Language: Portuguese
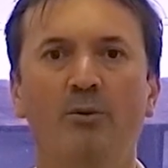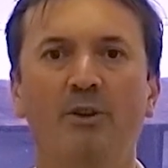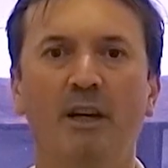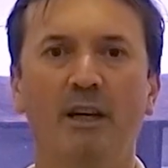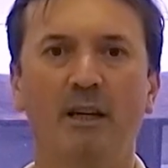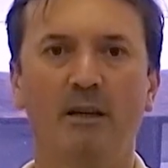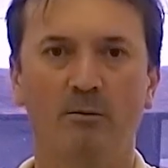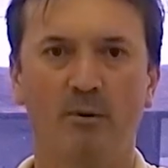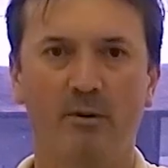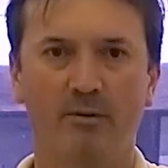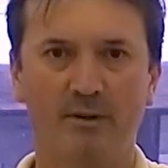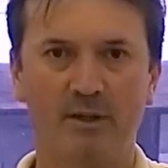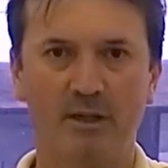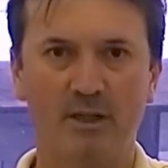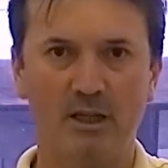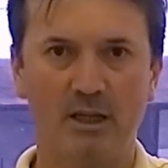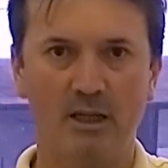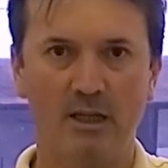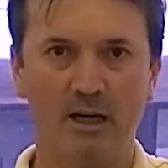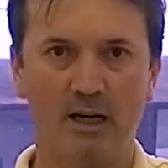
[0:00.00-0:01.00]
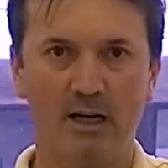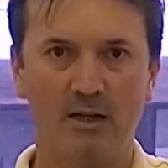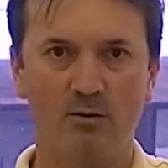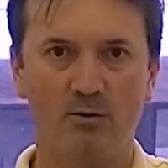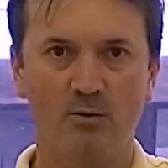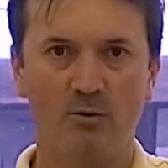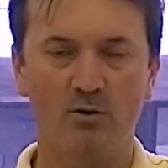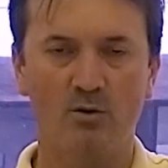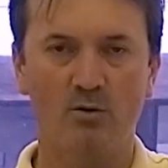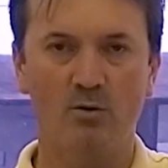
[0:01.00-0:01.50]
que o produtor pode
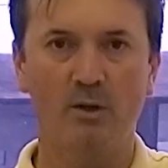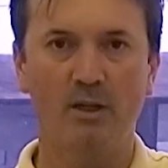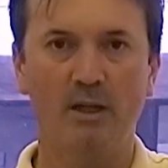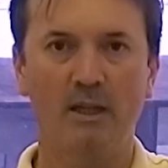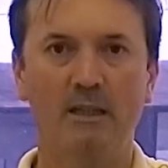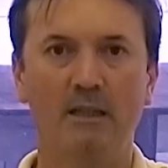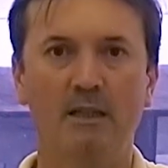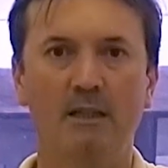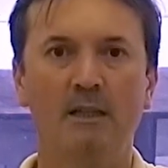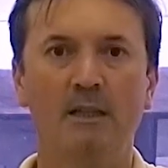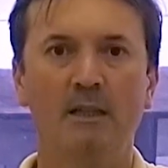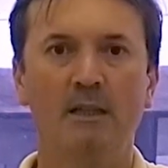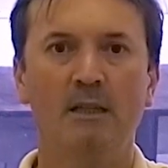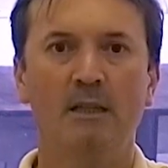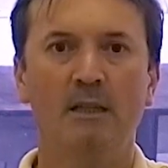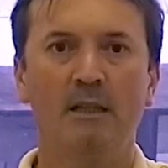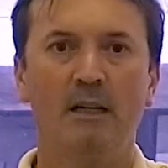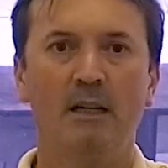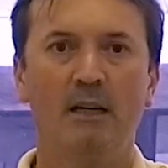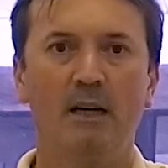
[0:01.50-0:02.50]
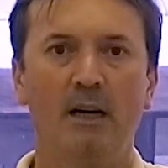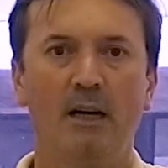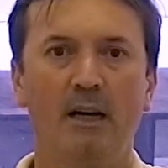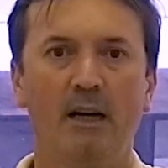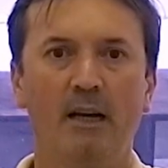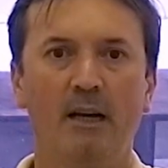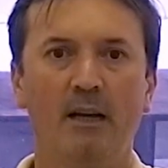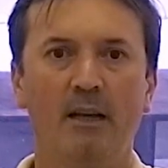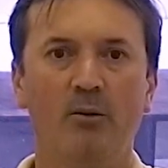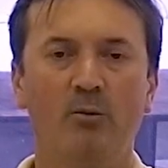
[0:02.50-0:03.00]
levar em consideração
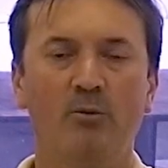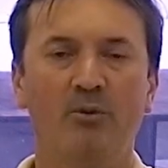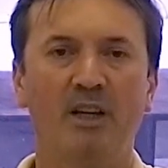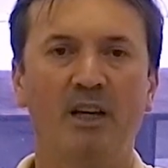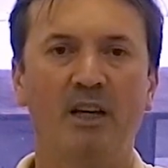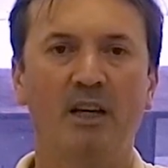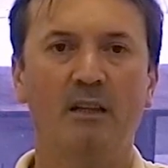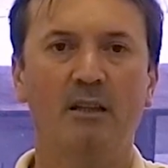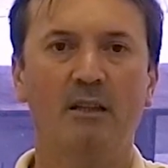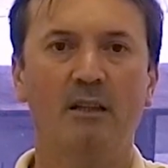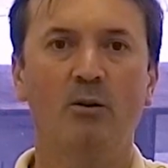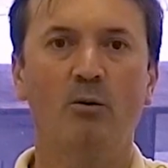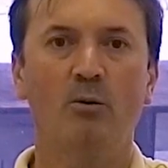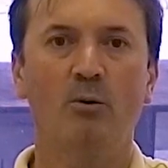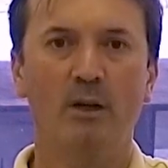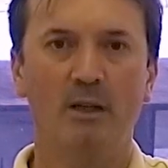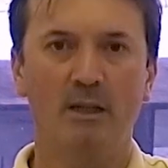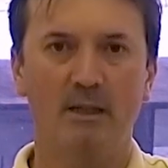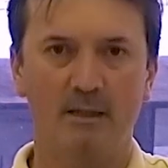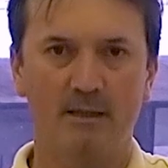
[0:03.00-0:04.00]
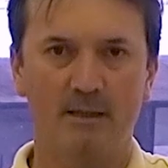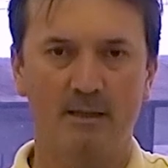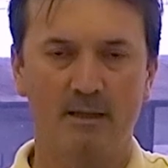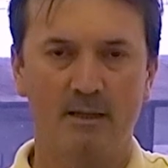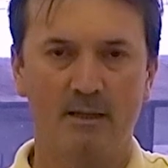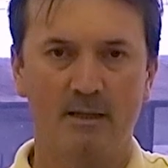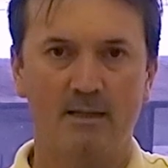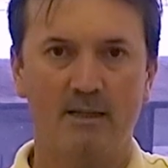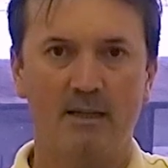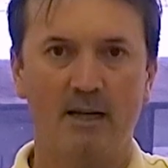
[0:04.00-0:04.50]
diante deste
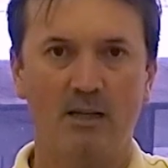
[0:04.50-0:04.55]
cenário.